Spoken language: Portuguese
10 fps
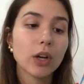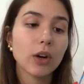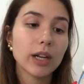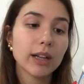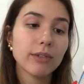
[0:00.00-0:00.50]

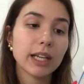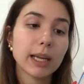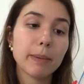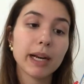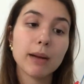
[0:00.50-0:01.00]
Ó, ela fala
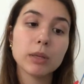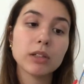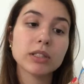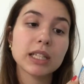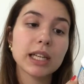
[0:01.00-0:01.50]
que é para
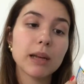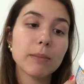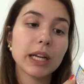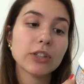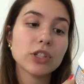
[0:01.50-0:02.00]
cabelos
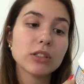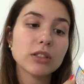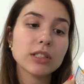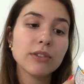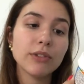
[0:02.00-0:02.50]

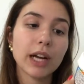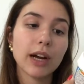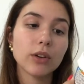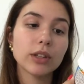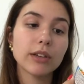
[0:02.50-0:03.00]
quebradiços e fraco,